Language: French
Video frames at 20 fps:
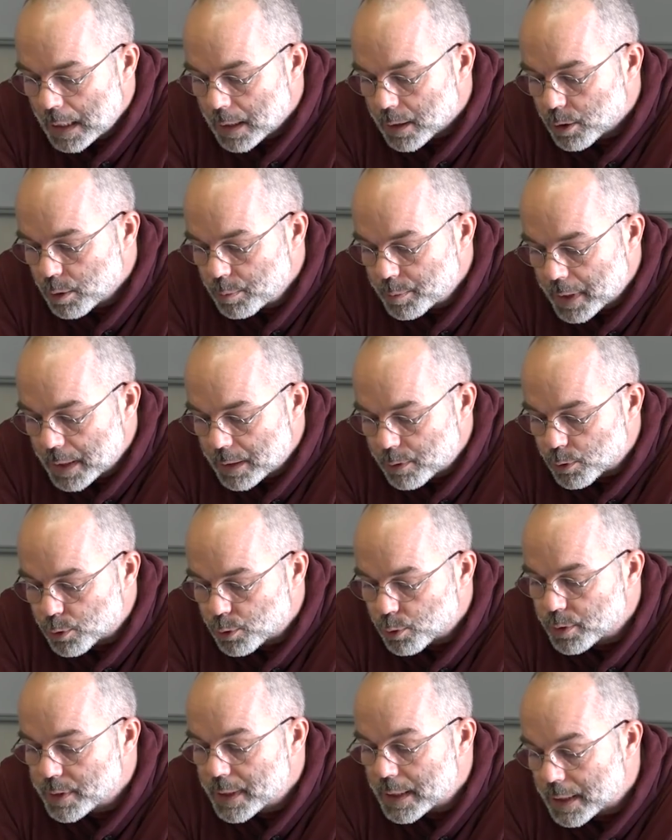comme quelque
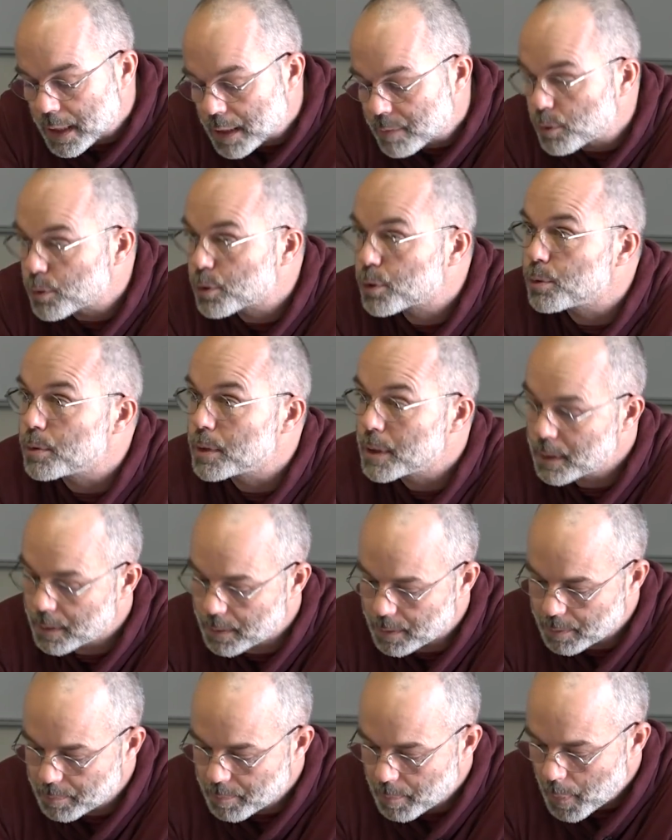chose
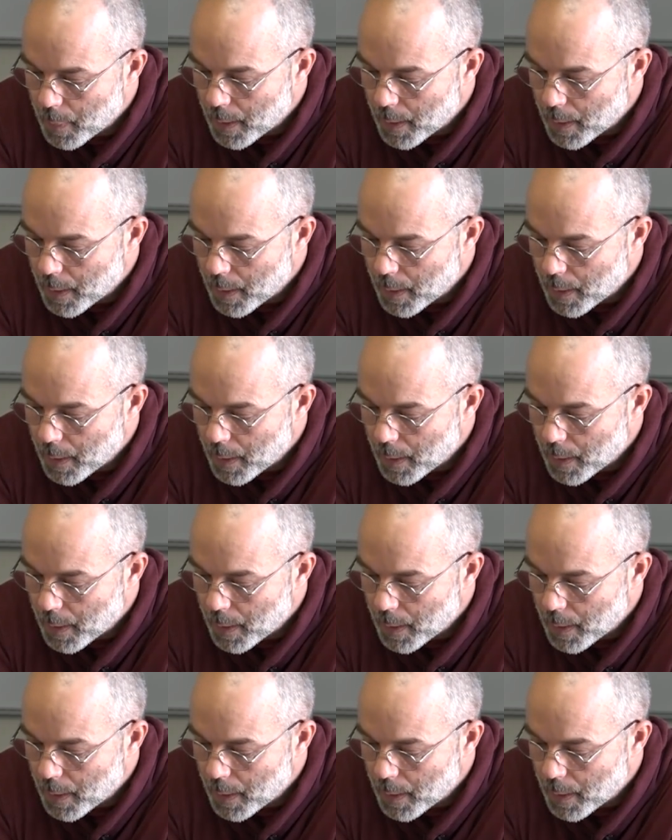d'interventionniste,